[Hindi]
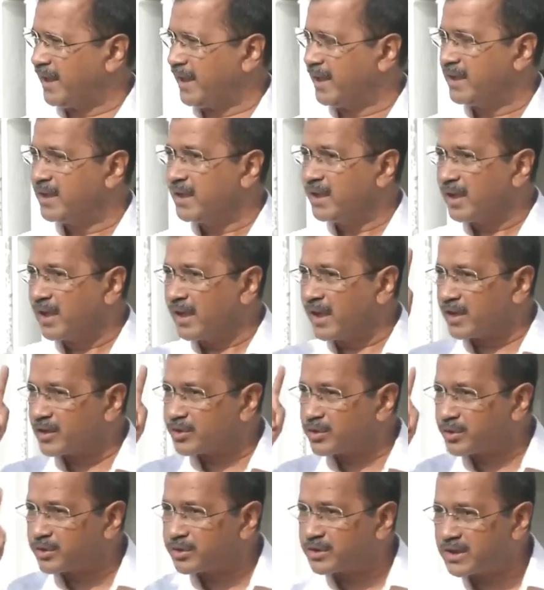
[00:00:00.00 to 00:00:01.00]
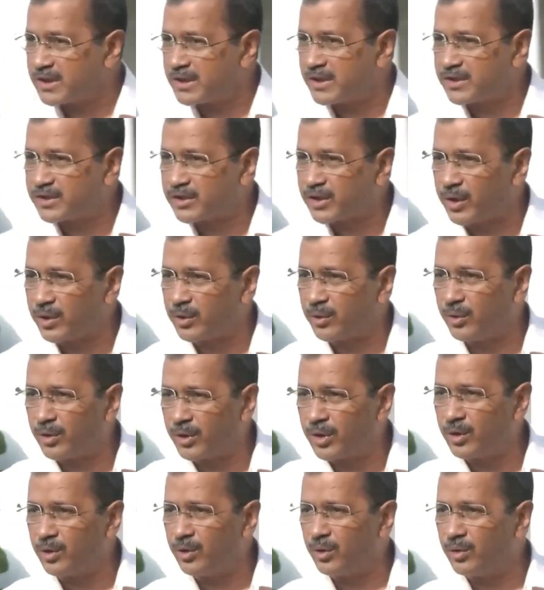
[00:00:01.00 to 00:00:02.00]
है 130
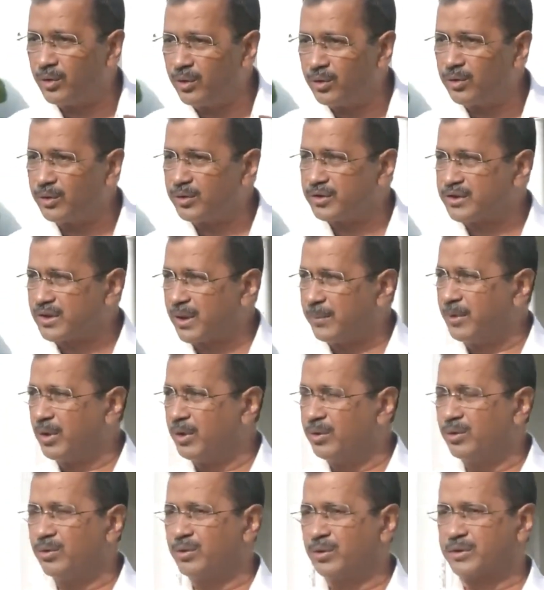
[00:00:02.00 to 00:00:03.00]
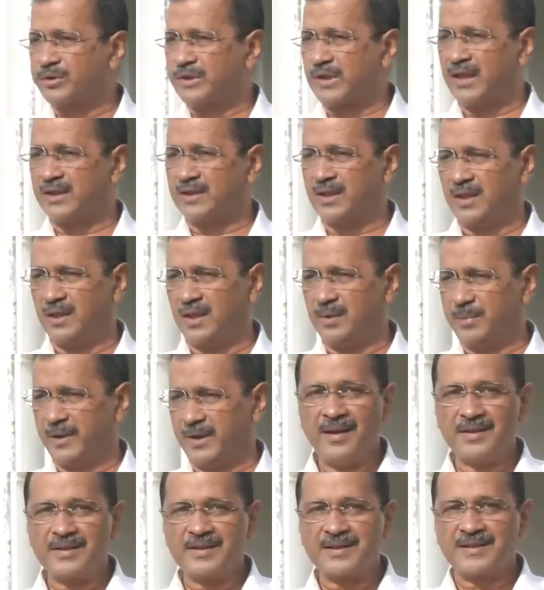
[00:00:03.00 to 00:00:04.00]
करोड़ लोगों को सब लोगों को साथ आना
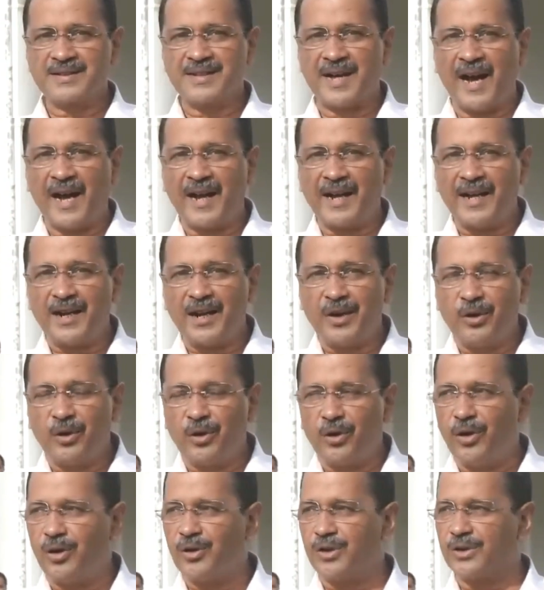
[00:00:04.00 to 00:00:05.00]
पड़ेगा सारे लोगों